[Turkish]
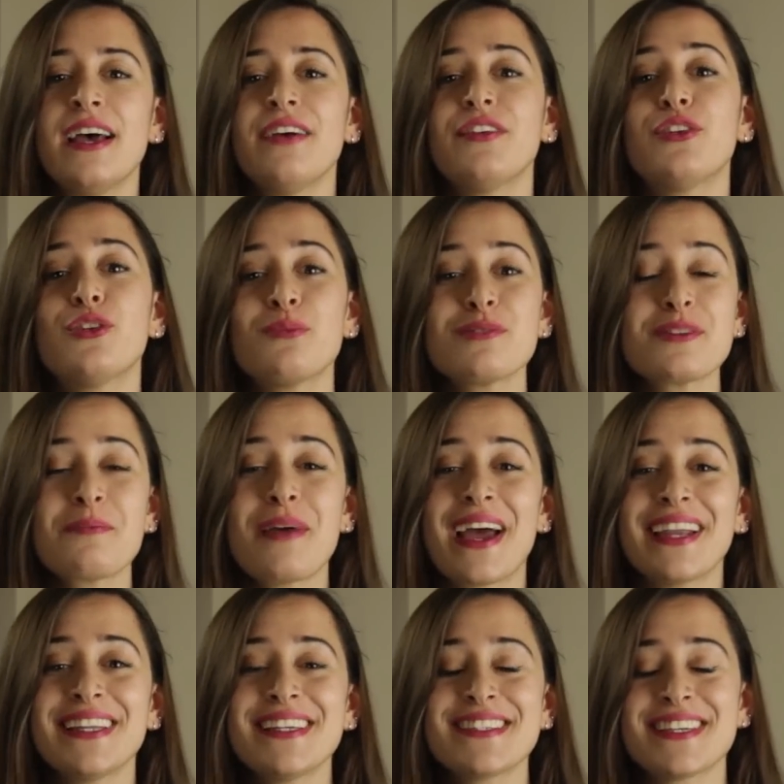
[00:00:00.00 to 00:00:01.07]
Videomuzu
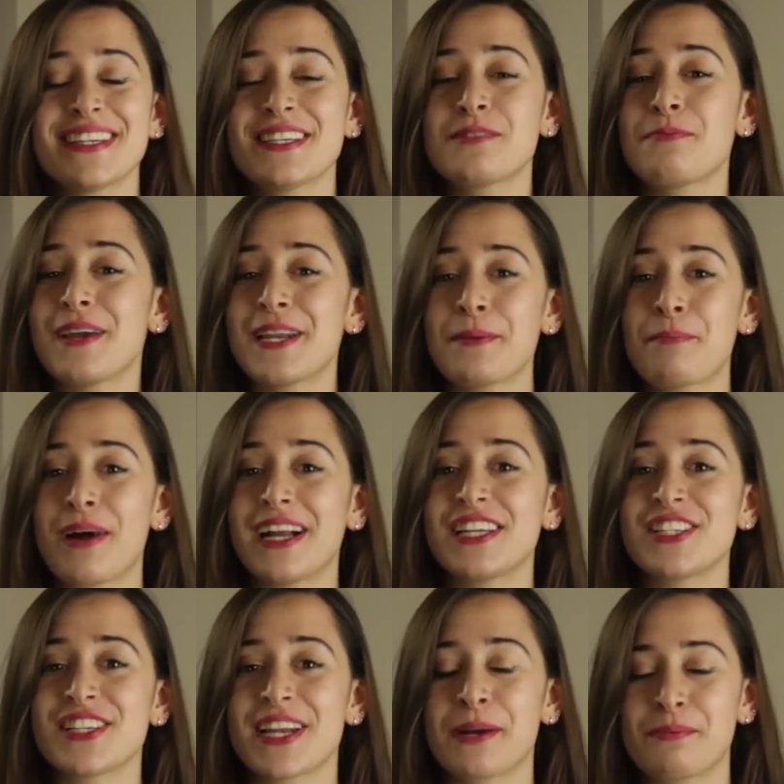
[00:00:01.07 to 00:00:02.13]
beğendiyseniz beğenip
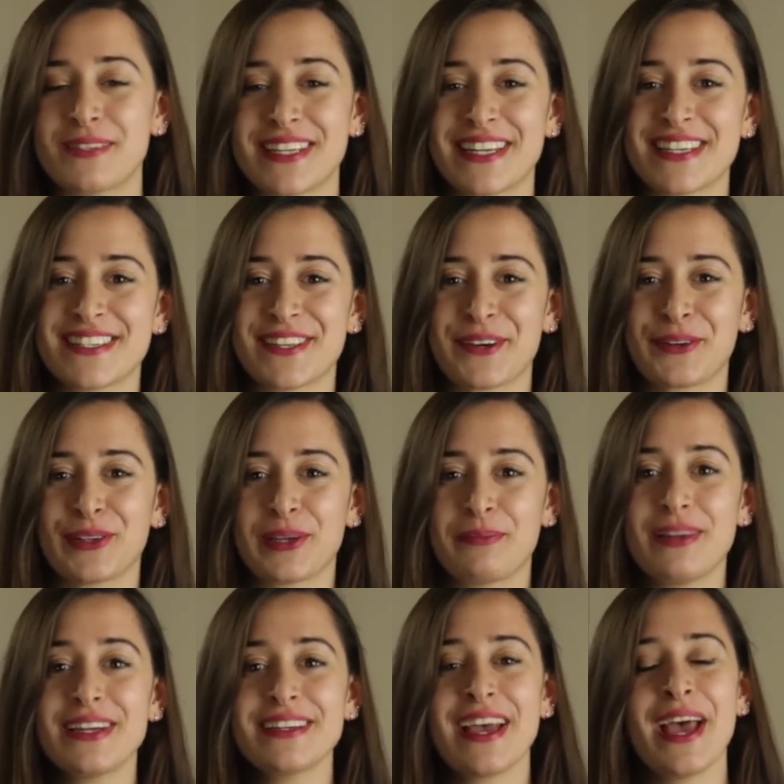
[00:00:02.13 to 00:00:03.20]
paylaşarak bize destek
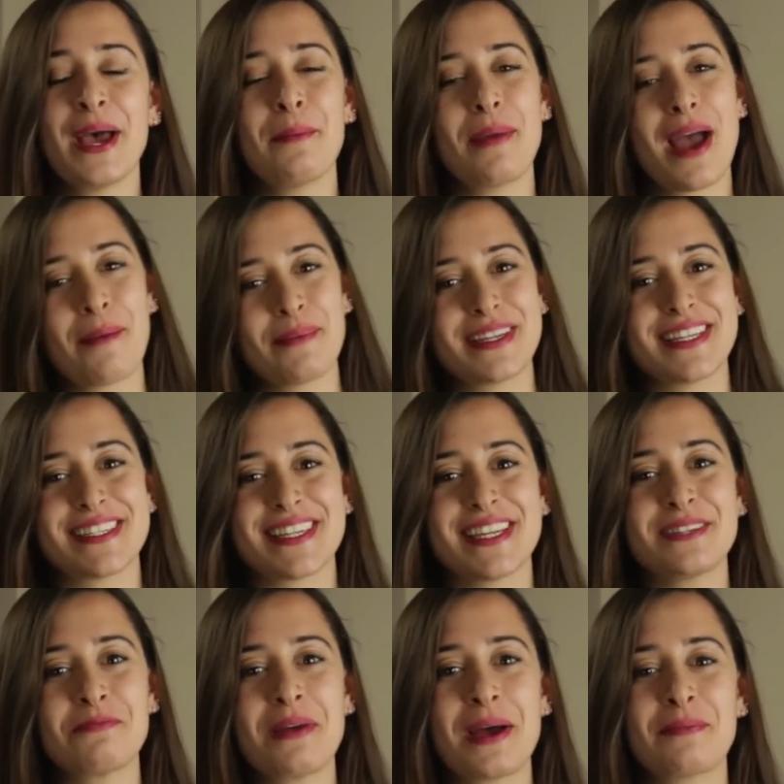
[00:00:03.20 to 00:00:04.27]
olabilir,
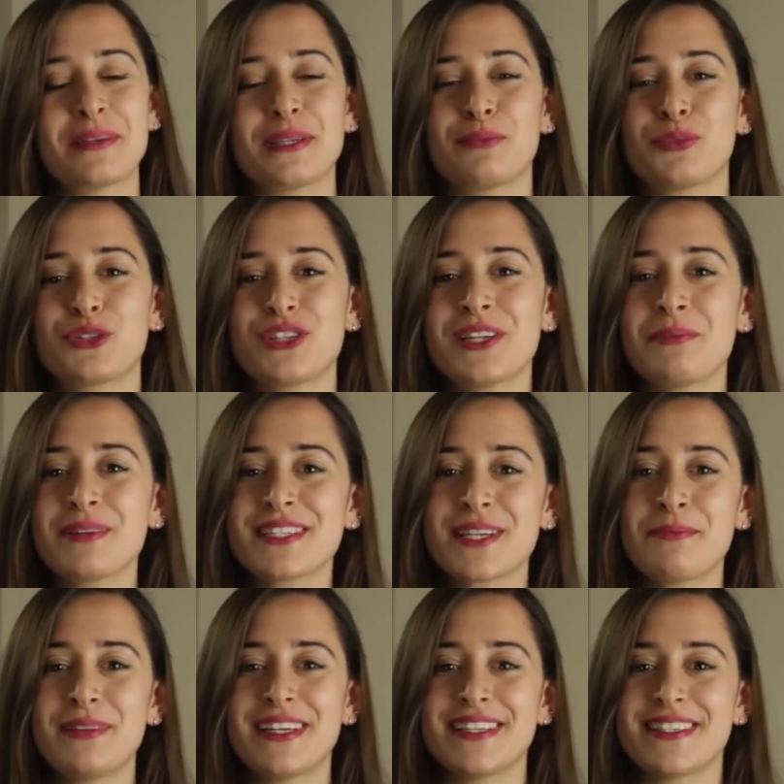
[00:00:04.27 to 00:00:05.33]
beğenmediyseniz beğenmedim tuşuna
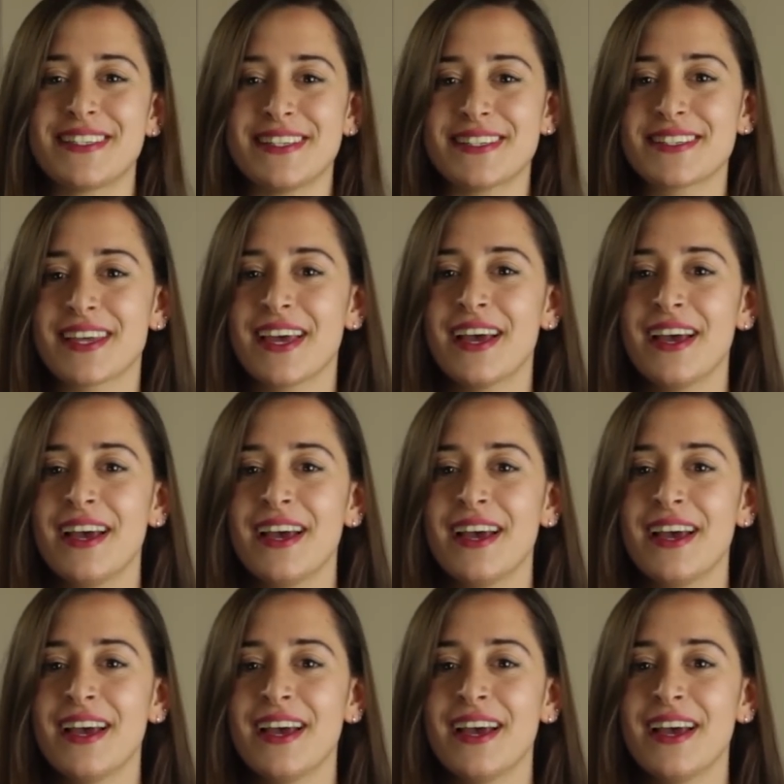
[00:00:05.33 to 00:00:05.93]
basabilirsiniz.